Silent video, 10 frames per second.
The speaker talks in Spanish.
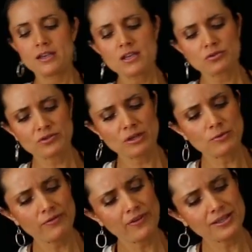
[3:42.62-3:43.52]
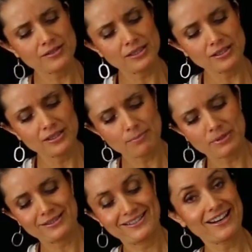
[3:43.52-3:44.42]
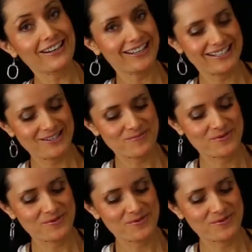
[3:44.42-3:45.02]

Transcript: y eso está muy fácil y aparte está qué